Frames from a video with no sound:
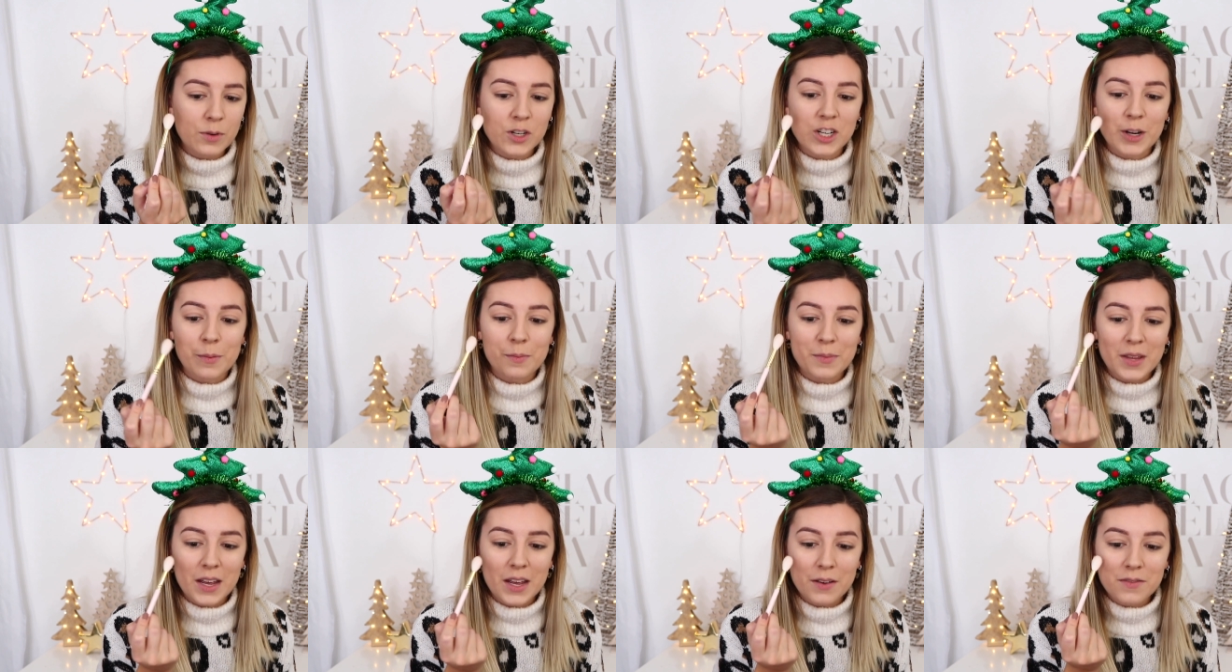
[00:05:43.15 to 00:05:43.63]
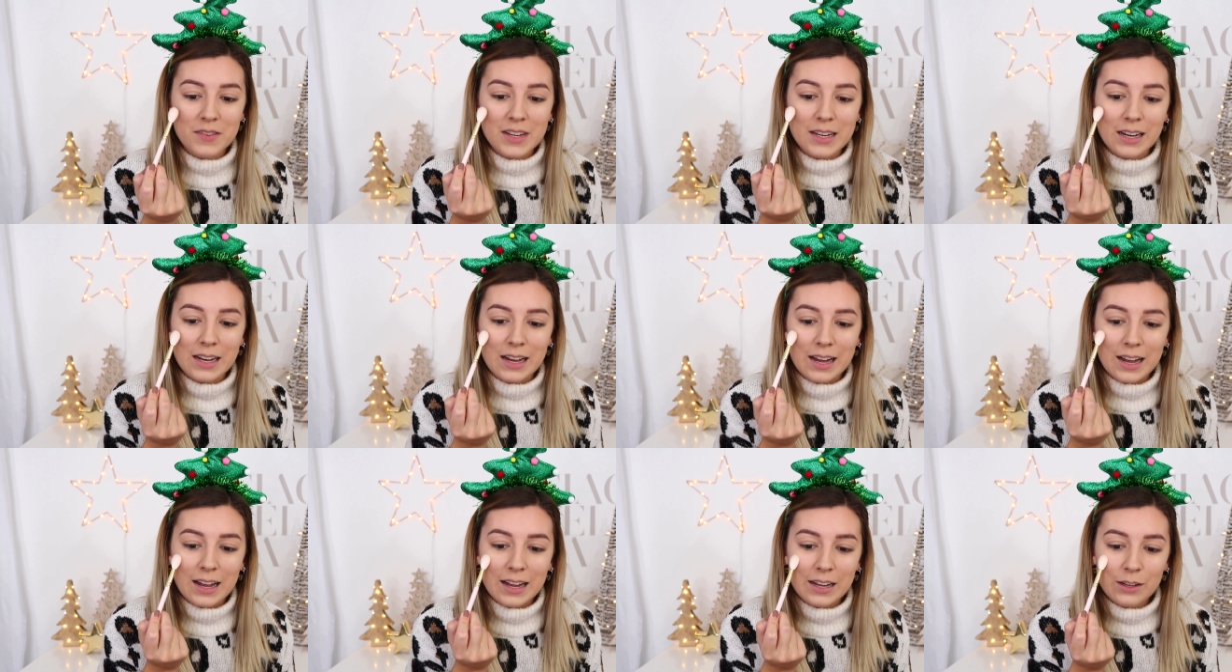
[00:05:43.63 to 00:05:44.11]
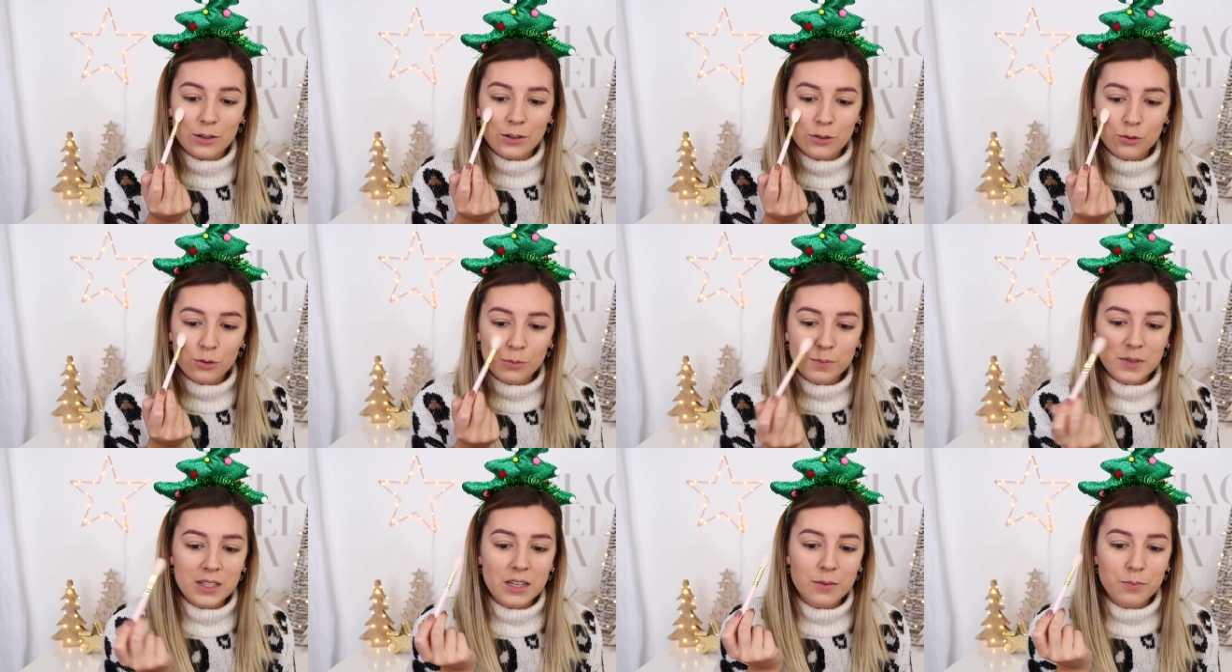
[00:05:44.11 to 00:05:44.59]
Moi, j'aime bien venir un
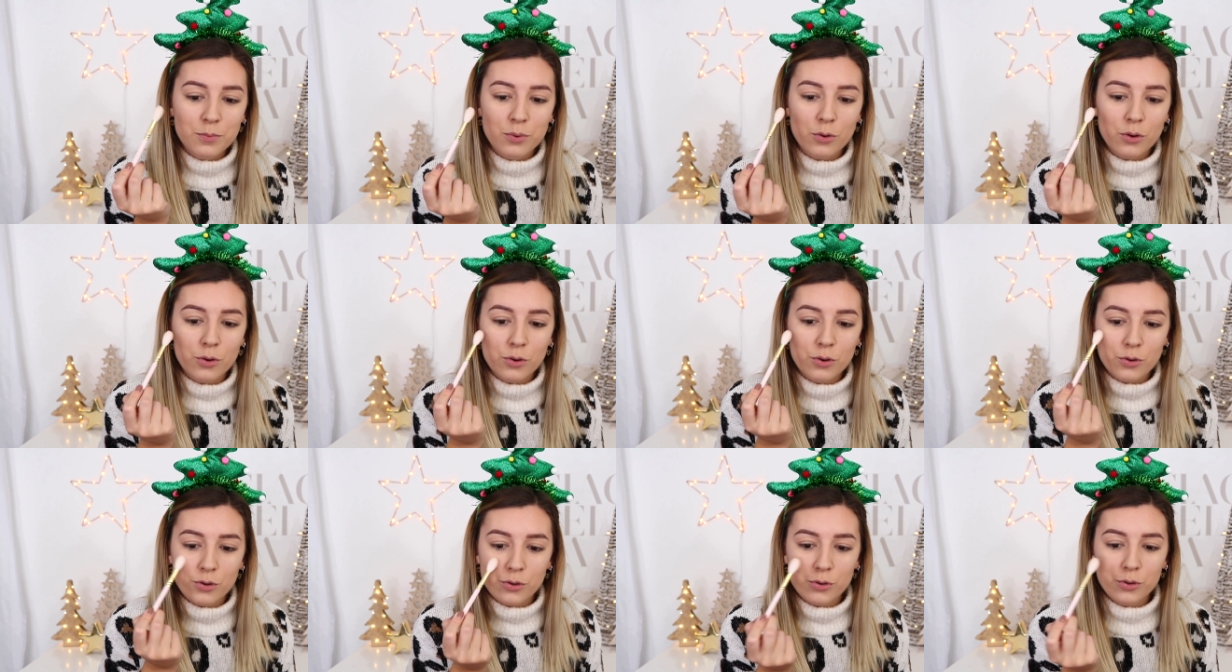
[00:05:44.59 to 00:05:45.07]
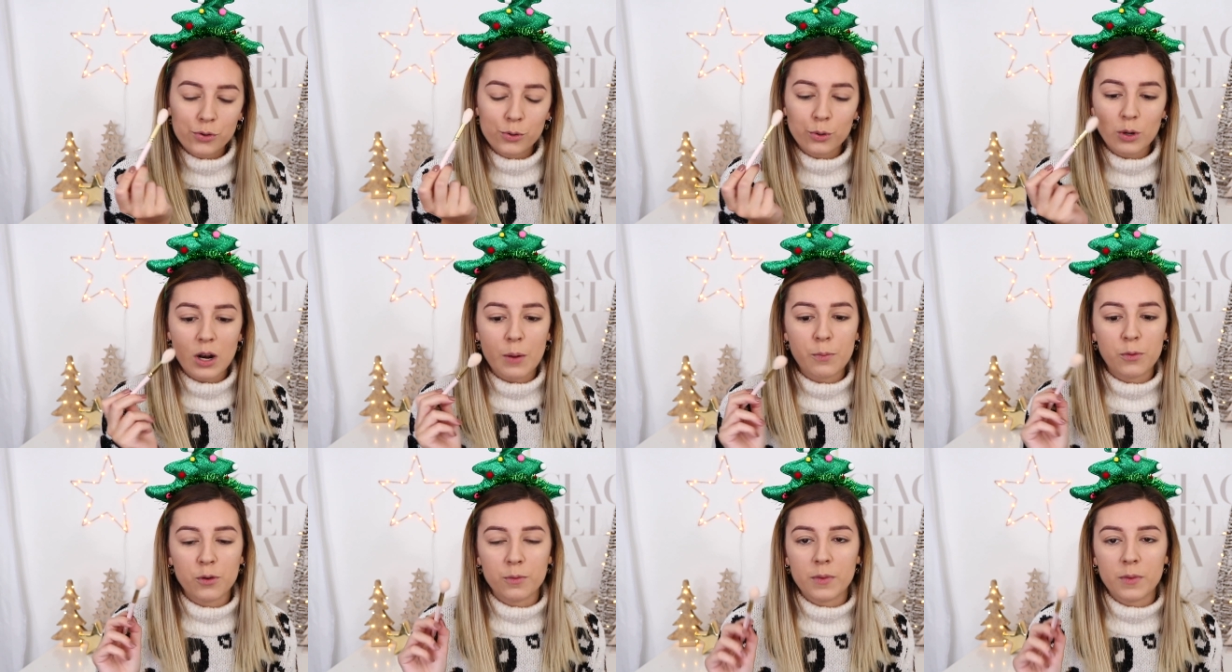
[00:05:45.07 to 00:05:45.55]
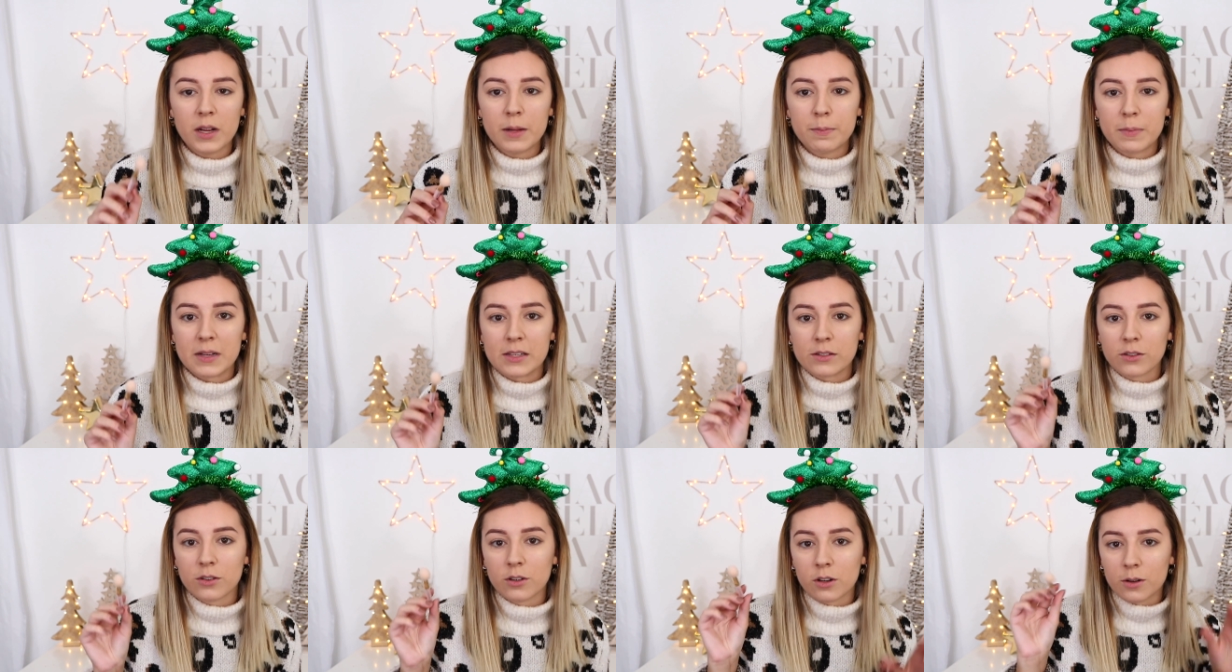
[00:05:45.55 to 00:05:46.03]
tout petit peu juste sur la pommette
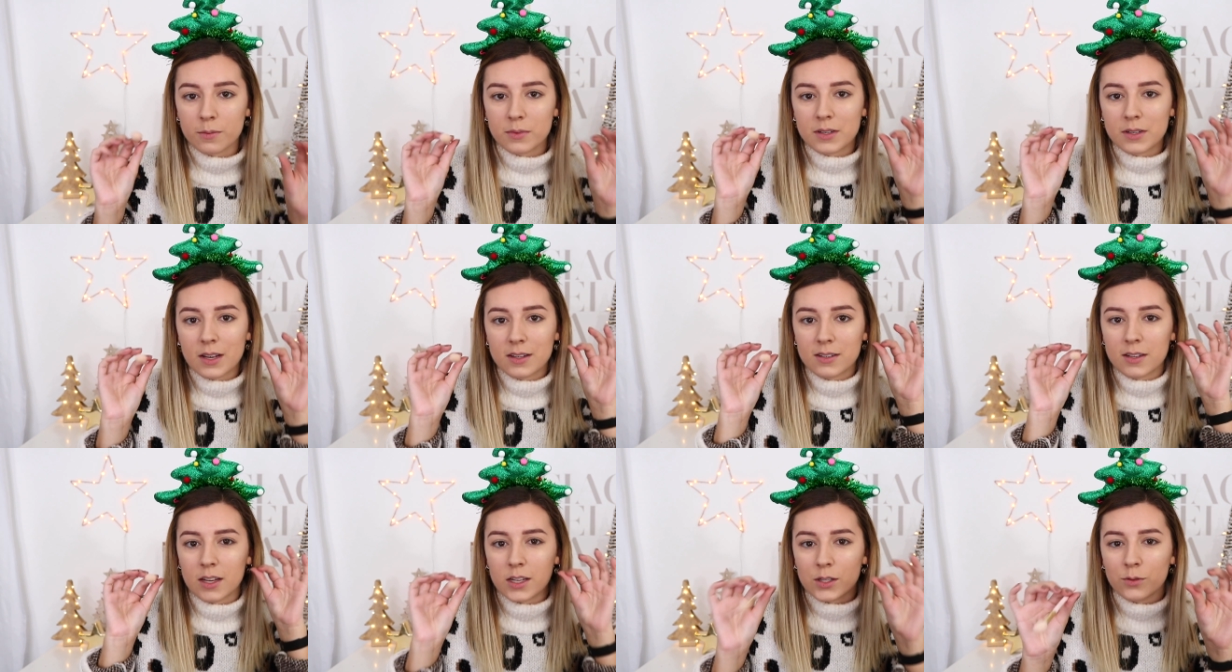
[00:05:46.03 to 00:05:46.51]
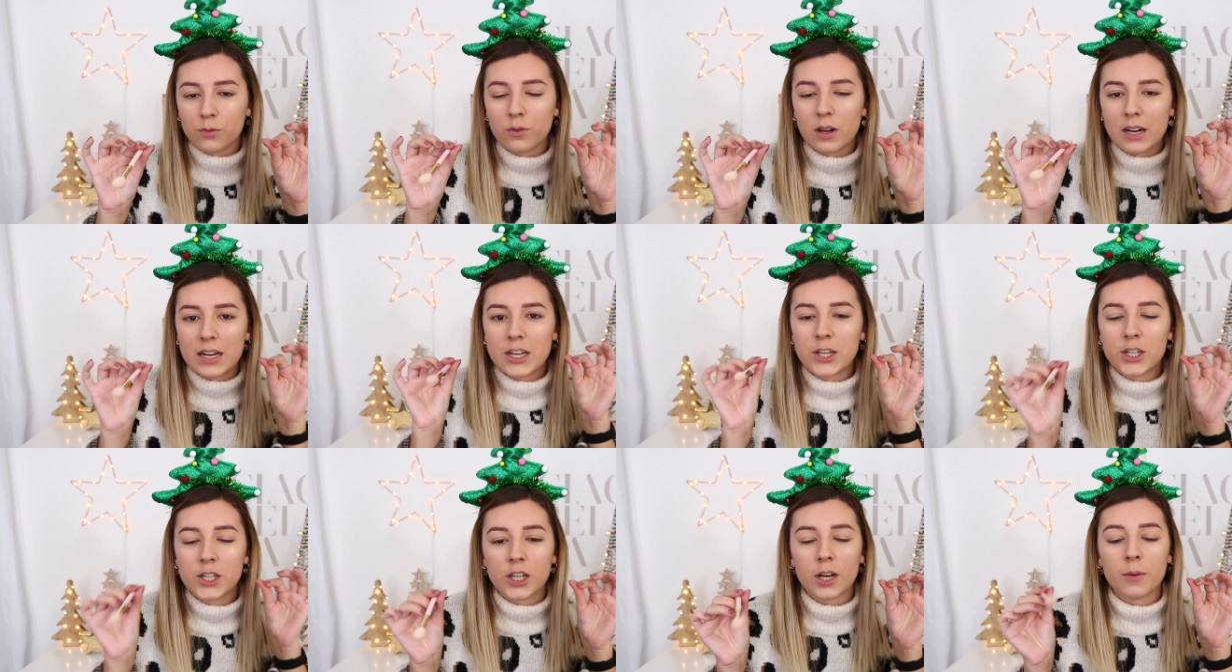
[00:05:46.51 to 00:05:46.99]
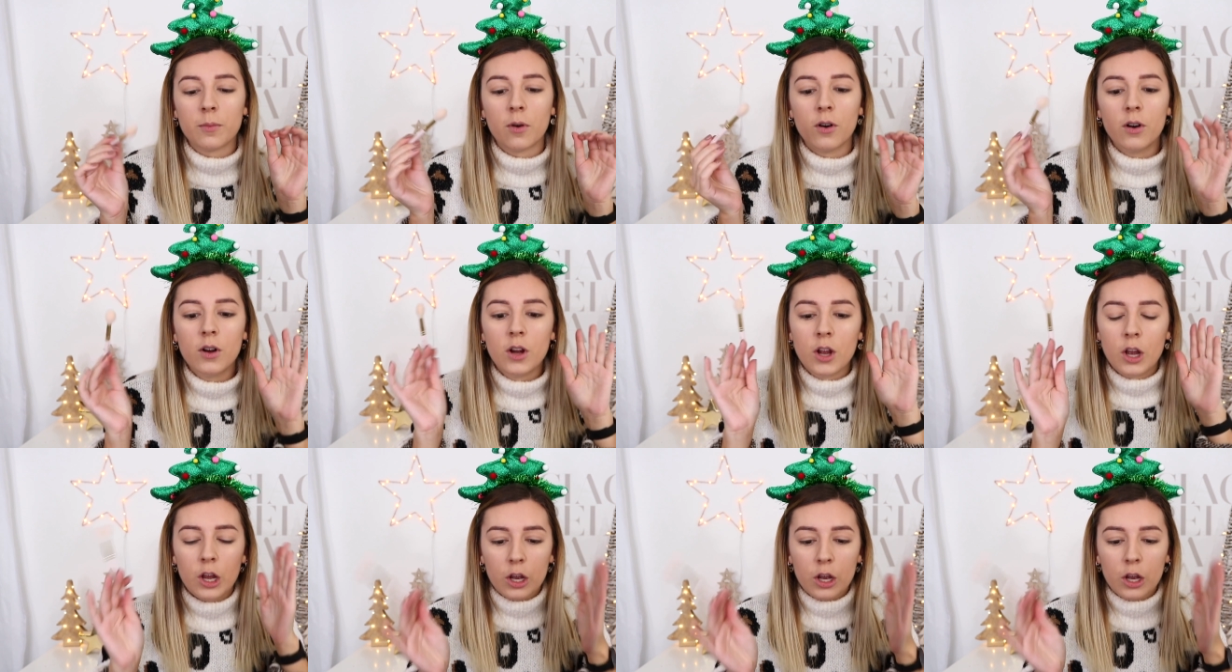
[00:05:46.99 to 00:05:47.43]
parce que comme ça, ça se voit légèrement